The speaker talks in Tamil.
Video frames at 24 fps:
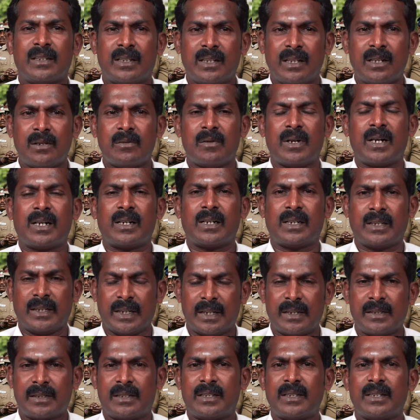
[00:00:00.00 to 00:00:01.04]
தீர்வாக
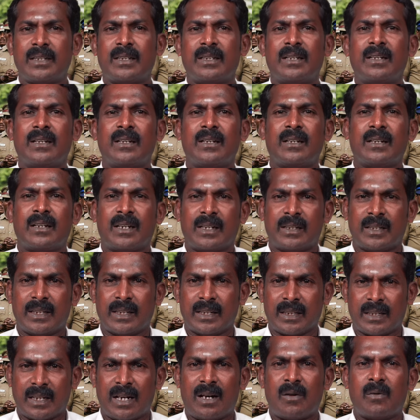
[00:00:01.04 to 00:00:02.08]
எடுத்து அந்த
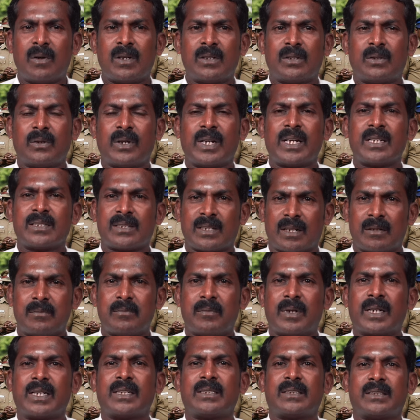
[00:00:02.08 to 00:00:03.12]
காவல்துறையை
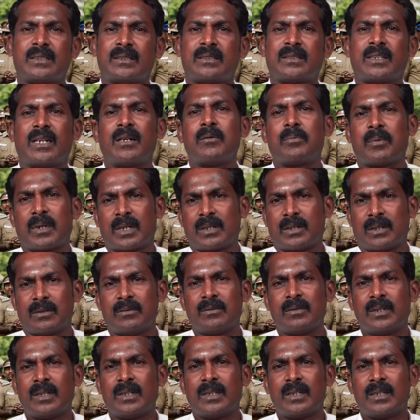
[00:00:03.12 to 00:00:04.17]
சிரம்பட
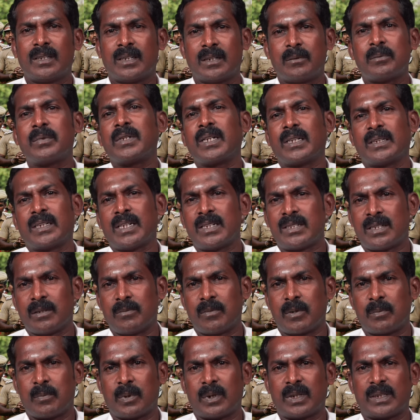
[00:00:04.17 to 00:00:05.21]
செயல்படுத்தணும் என்பதுதான் தேசிய
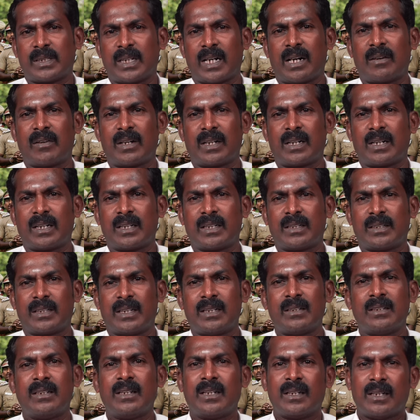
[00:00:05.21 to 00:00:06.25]
முற்போக்கு திராவிட
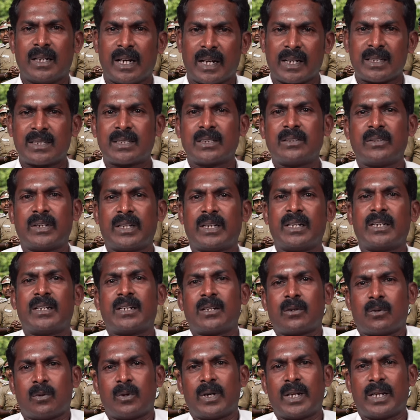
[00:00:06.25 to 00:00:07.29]
கழகத்தின் அரசுக்கு
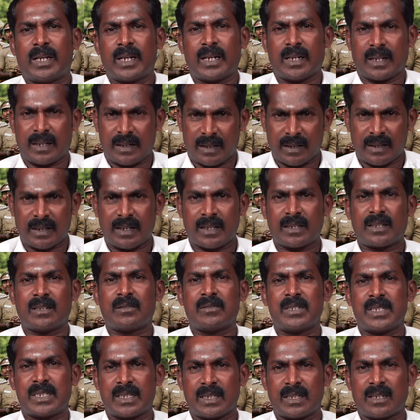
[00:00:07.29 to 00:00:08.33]
வைக்கின்ற கோரிக்கையாக நான் இந்த
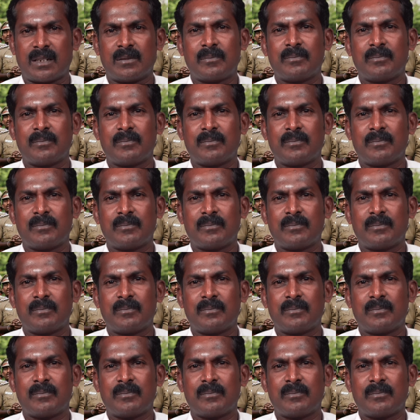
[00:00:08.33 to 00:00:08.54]
நேரத்தில் வச்சுக்கிறேன்